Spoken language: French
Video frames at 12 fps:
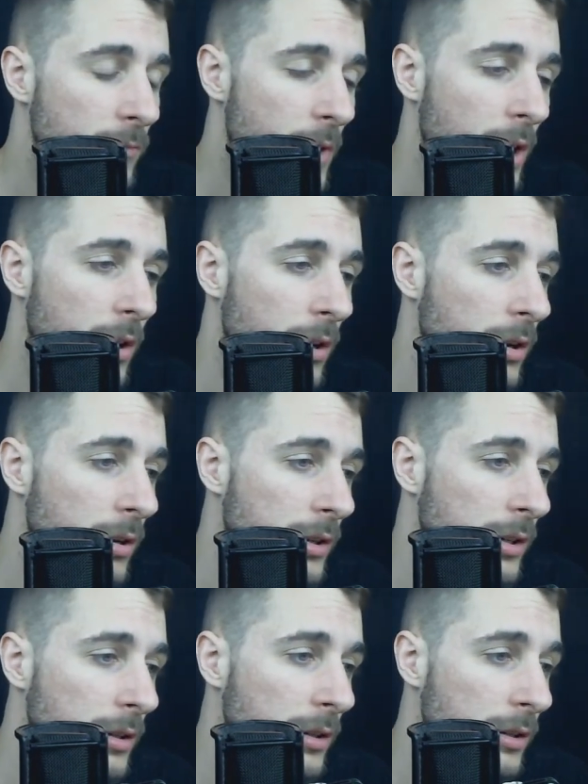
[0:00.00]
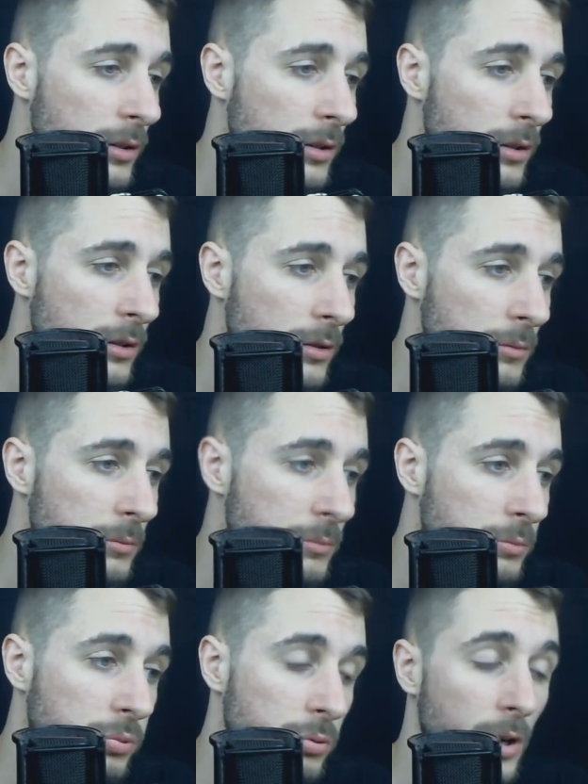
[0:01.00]
Euh,
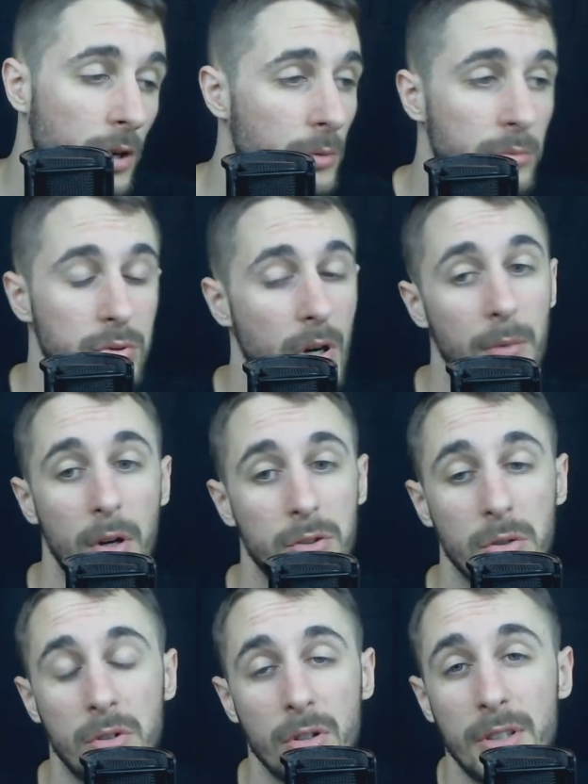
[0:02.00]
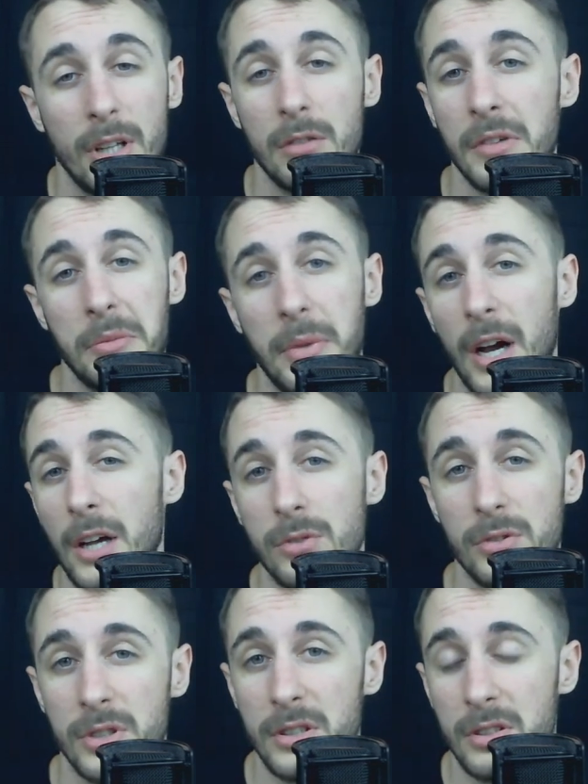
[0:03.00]
pour, euh, pour un morceau de Cantal, on va être pareil,
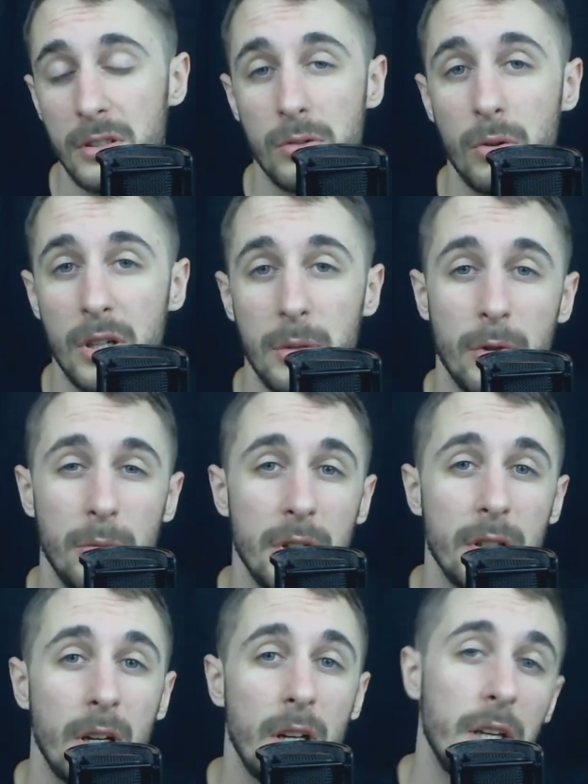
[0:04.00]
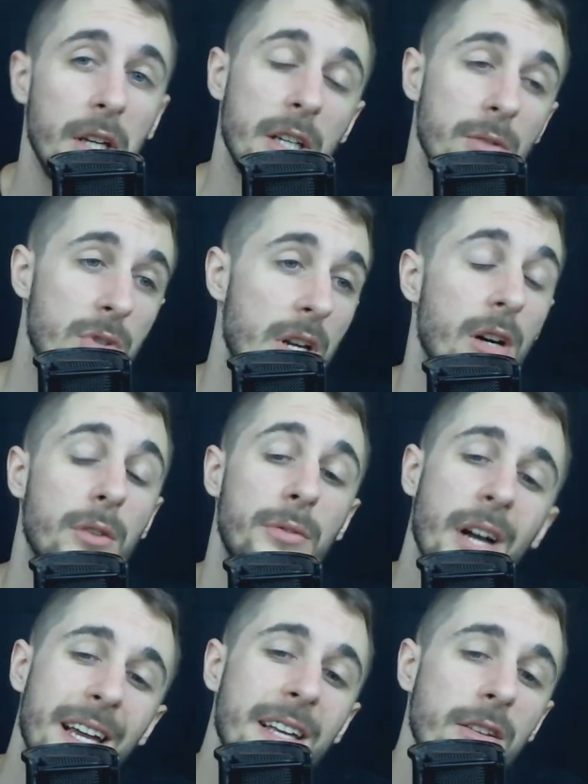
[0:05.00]
sur 5-6 euros les bobines, et vous allez en
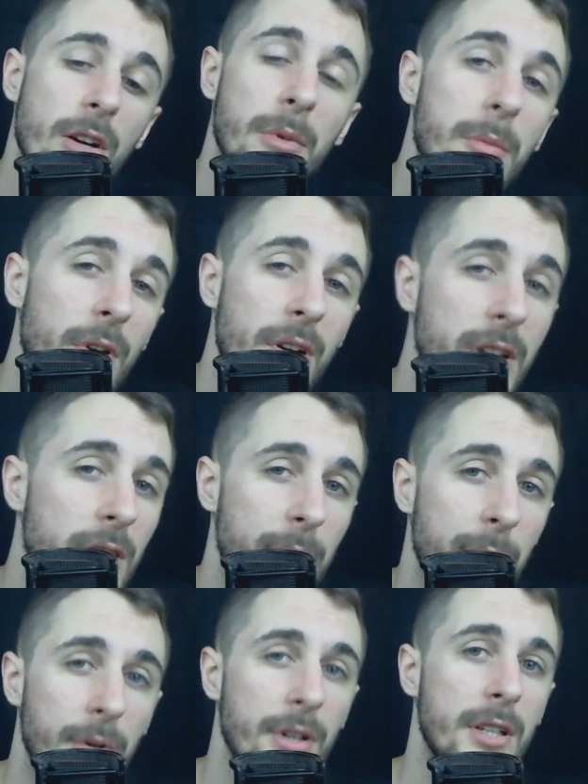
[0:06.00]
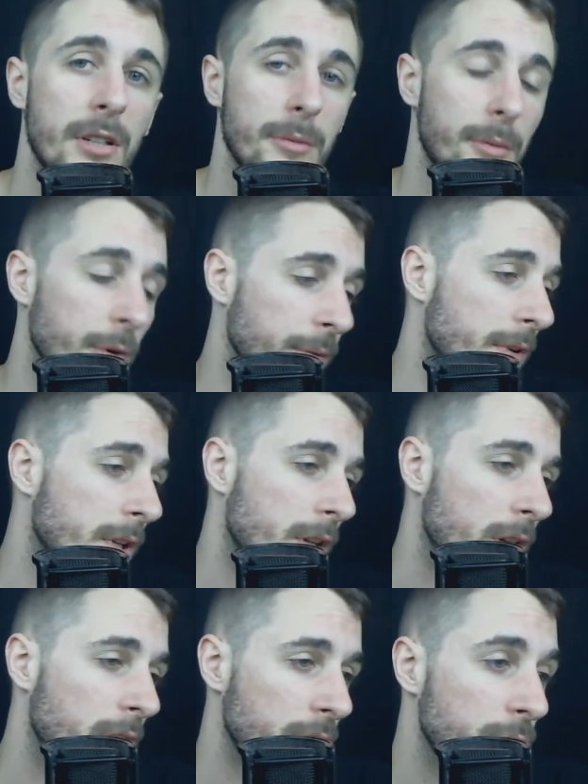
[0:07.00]
faire énormément, énormément, énormément.
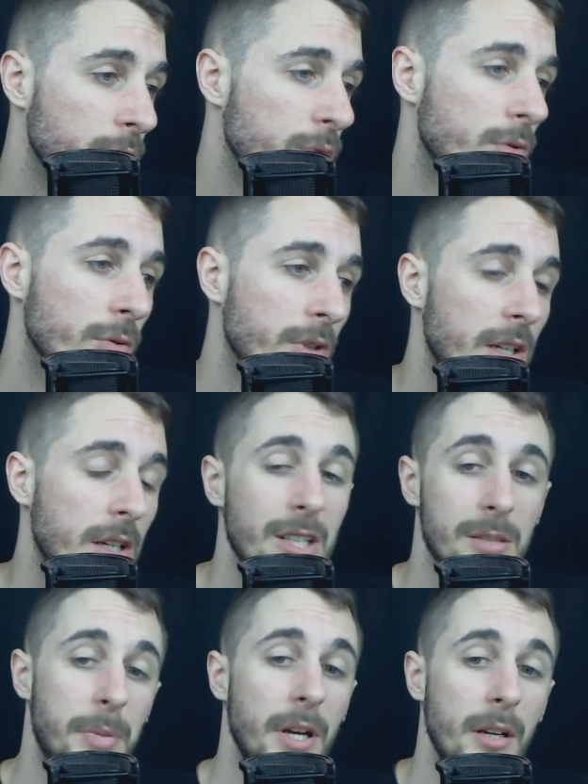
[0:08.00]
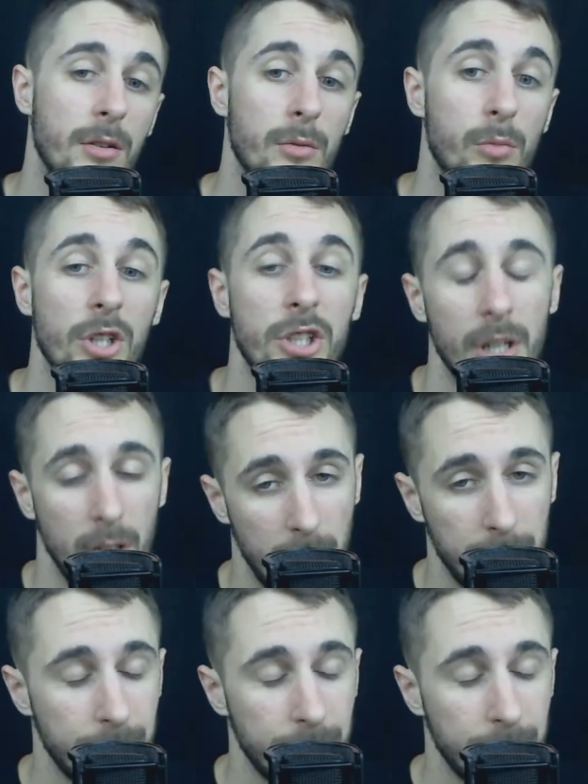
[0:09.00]
Donc on a l'aspect moins cher.